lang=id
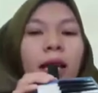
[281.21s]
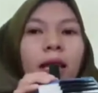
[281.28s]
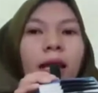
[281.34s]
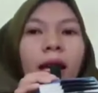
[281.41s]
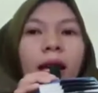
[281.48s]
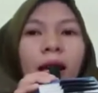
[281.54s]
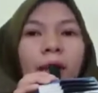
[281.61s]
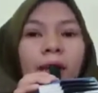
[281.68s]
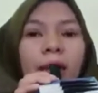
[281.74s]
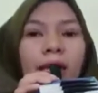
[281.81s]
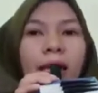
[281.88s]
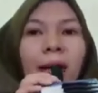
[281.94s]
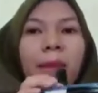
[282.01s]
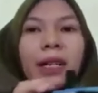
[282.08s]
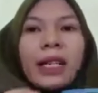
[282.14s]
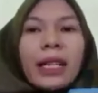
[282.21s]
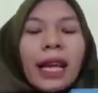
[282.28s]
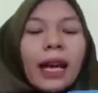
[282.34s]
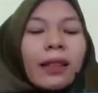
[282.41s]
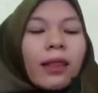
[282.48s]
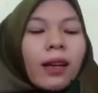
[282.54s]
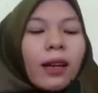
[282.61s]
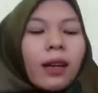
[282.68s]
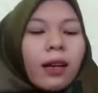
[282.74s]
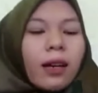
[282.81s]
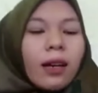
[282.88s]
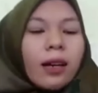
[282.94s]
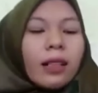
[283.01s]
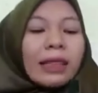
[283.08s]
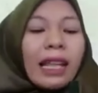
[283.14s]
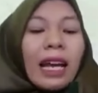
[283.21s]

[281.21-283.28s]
kita nggak bisa melihat uh,